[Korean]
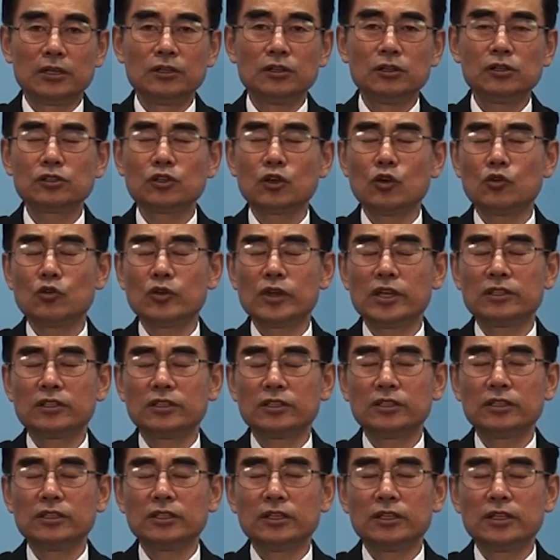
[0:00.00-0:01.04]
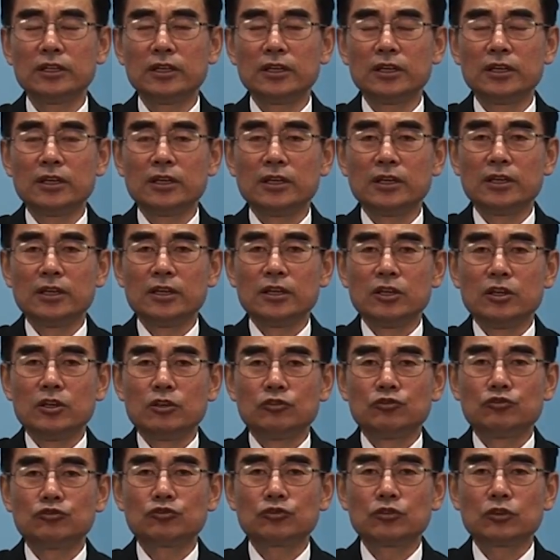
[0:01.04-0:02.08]
이럴 경우에는
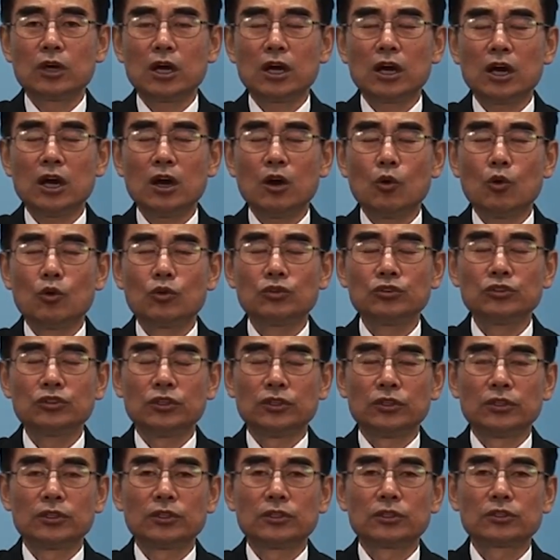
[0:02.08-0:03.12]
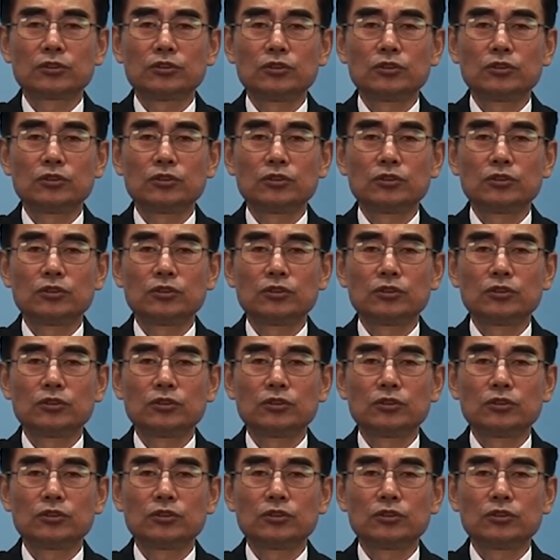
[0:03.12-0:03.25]
주가가 오르든